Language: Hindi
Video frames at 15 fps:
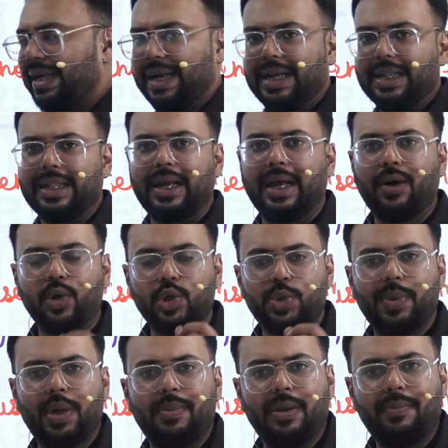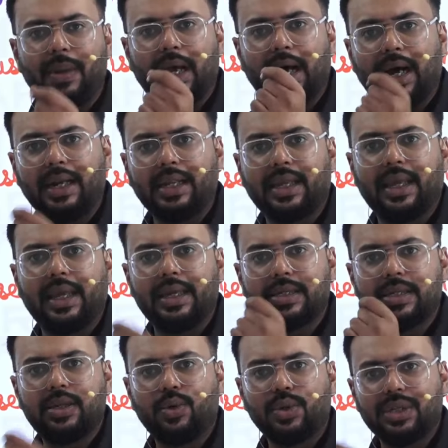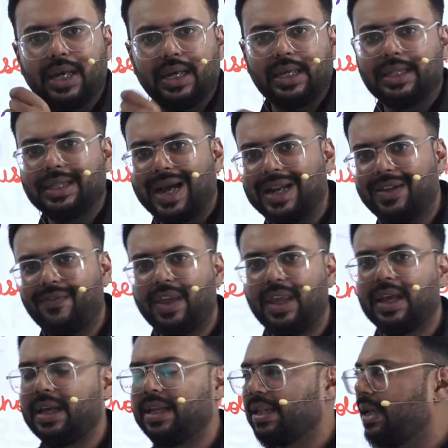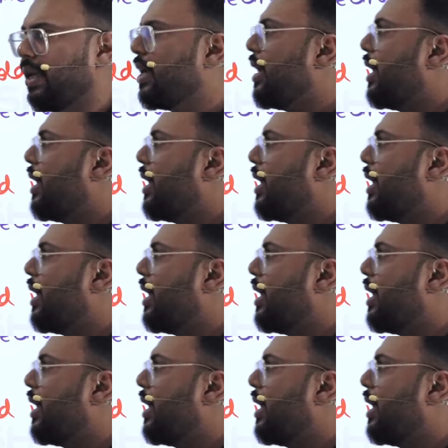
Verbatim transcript: आया था उसमें भी बिहार के इस योजना की तारीफ की गई थी